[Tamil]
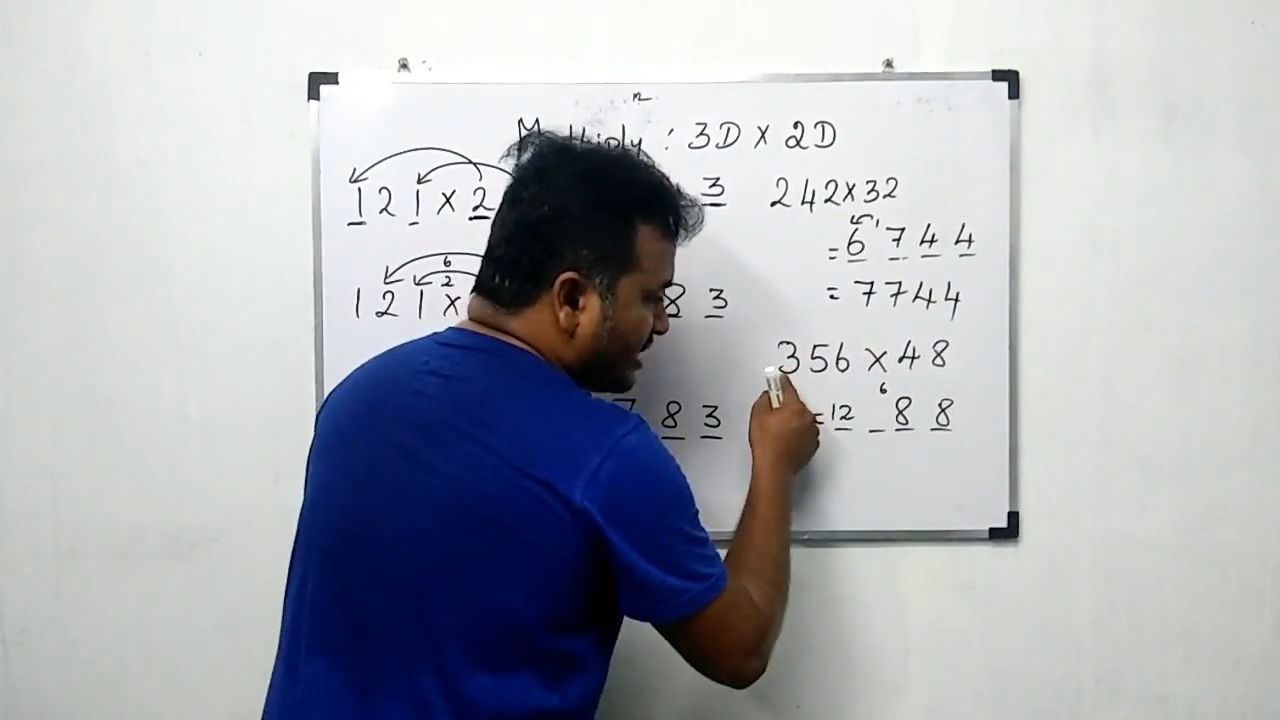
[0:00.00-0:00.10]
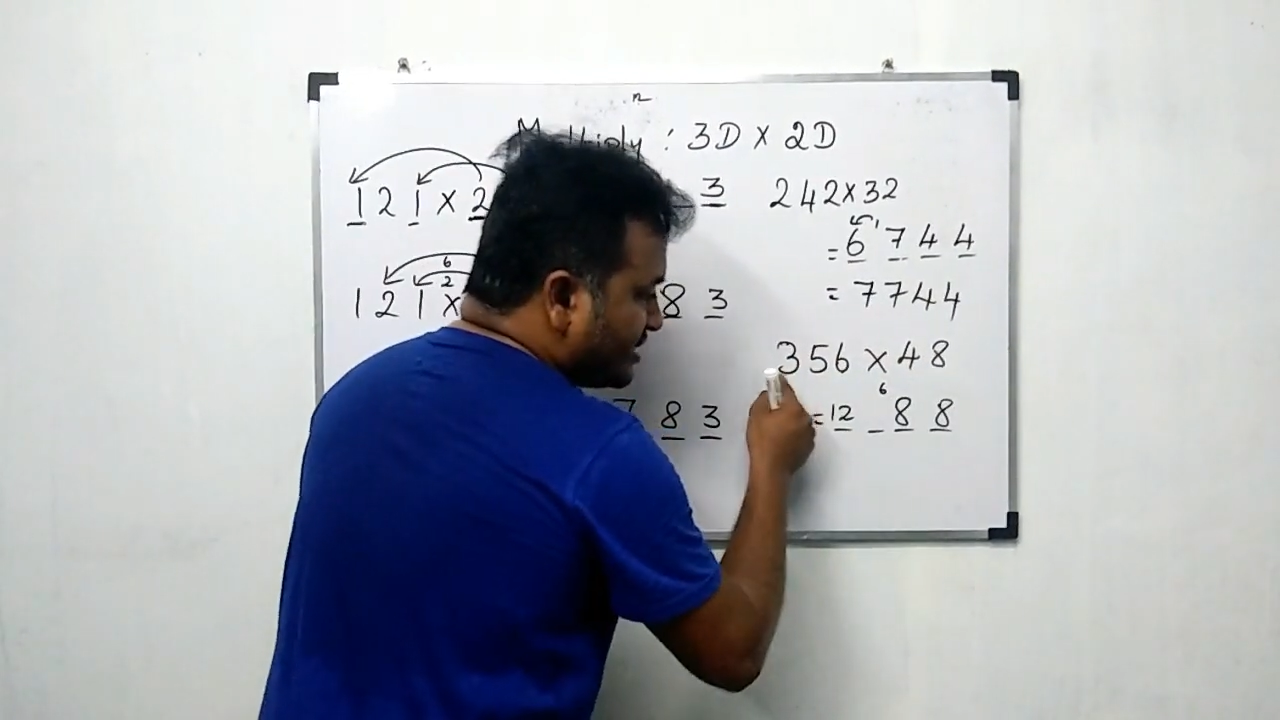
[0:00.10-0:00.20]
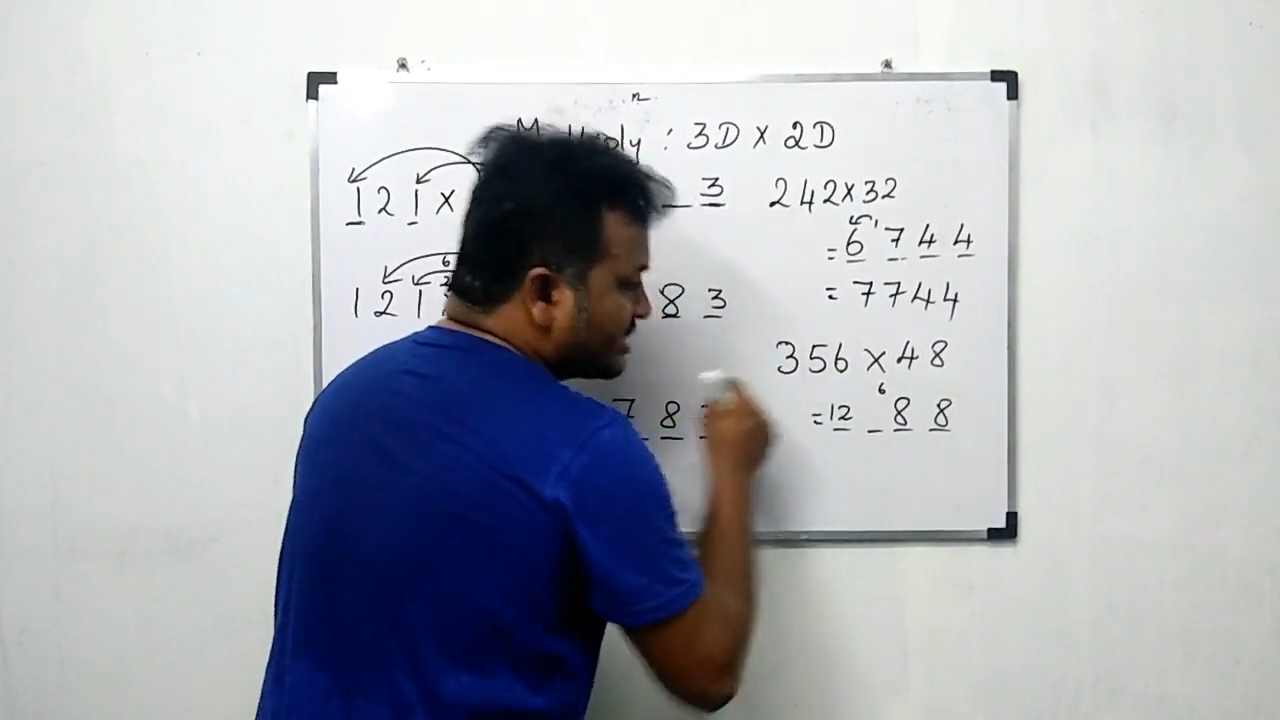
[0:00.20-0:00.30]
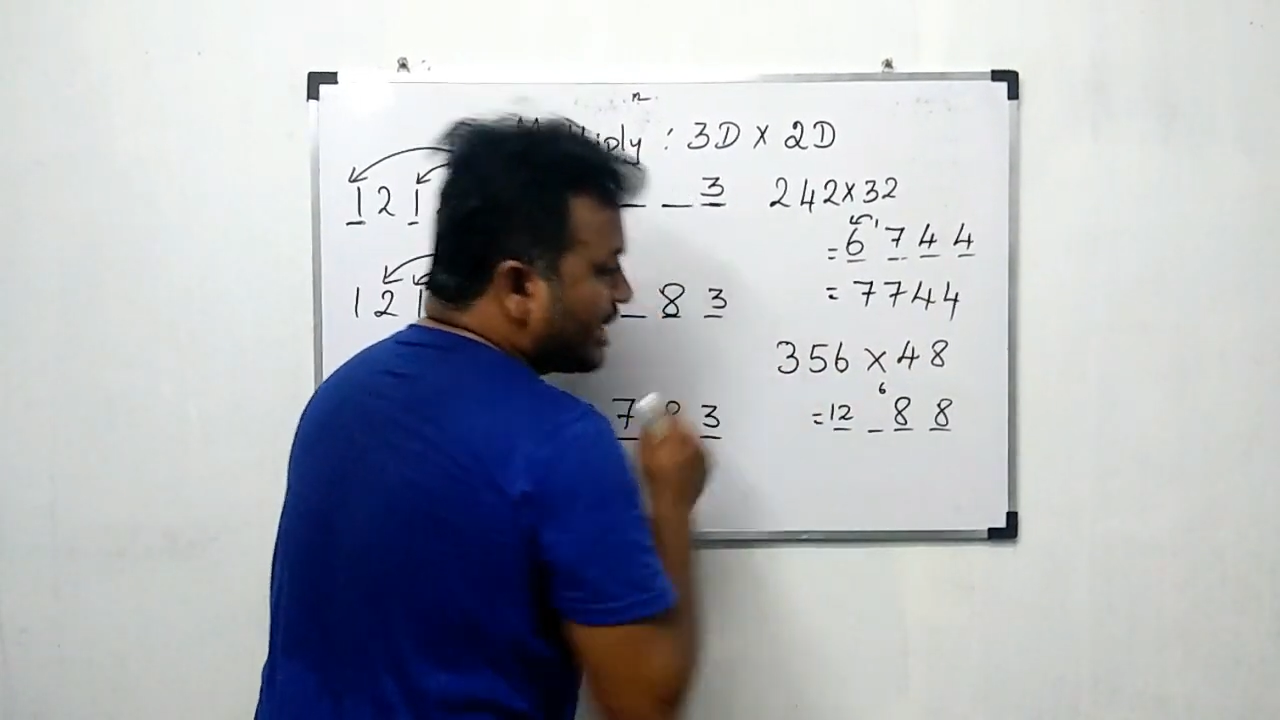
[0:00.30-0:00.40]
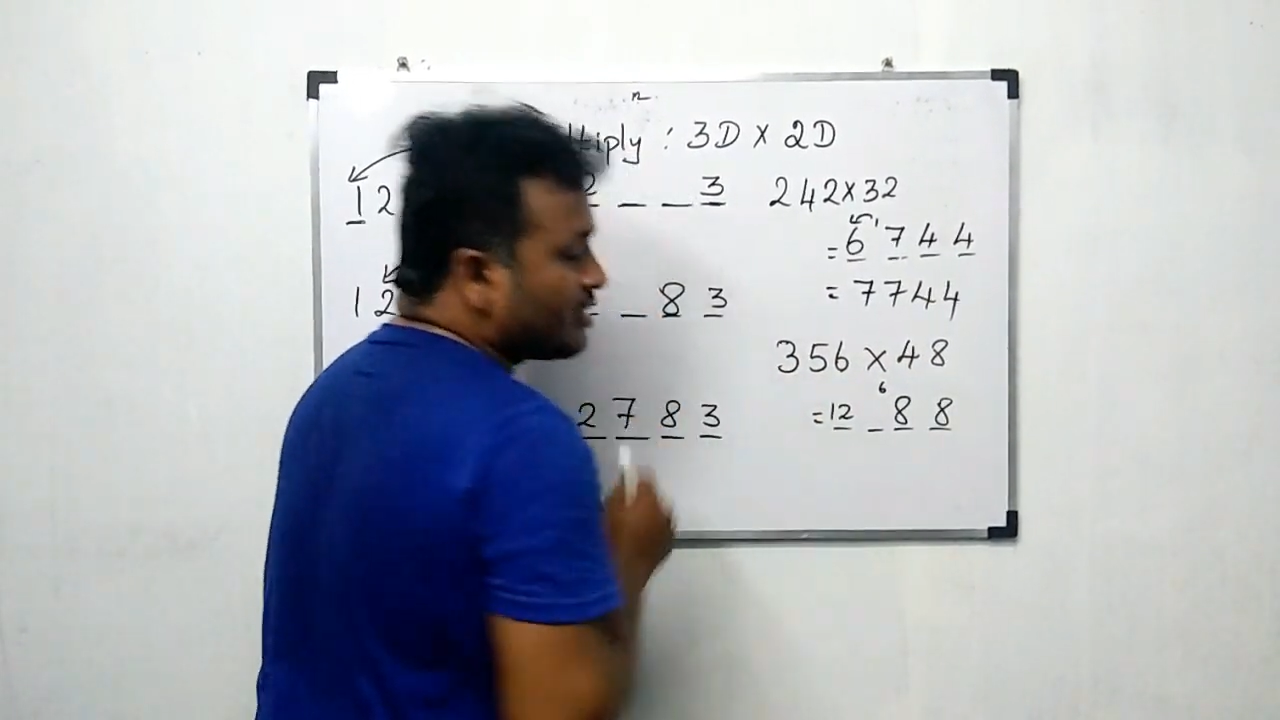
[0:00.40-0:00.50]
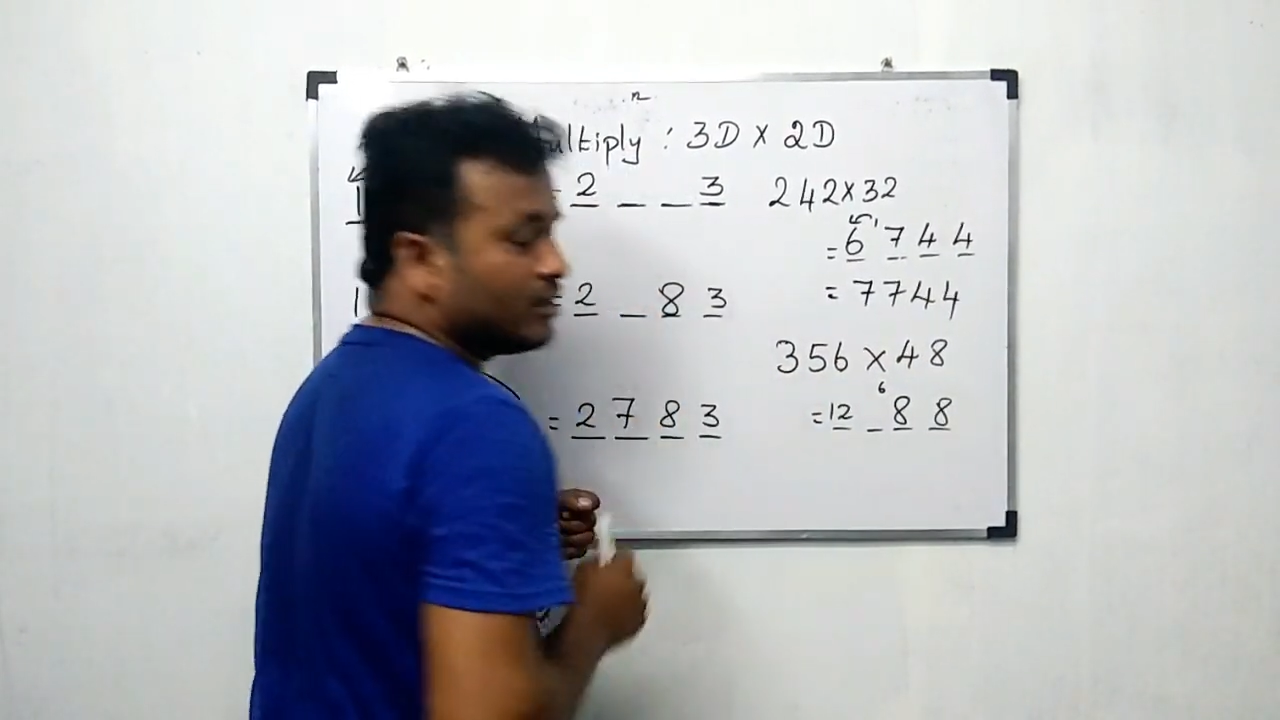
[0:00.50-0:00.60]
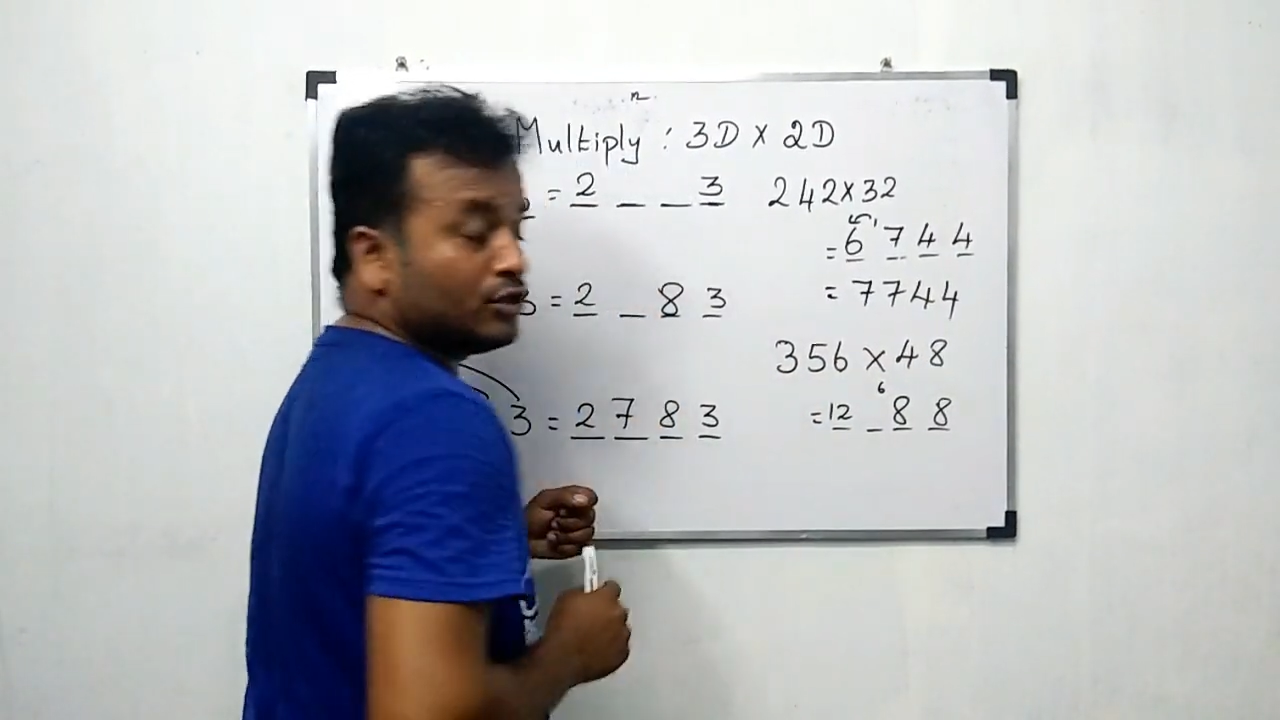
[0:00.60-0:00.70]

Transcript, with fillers: த்ரீ சார்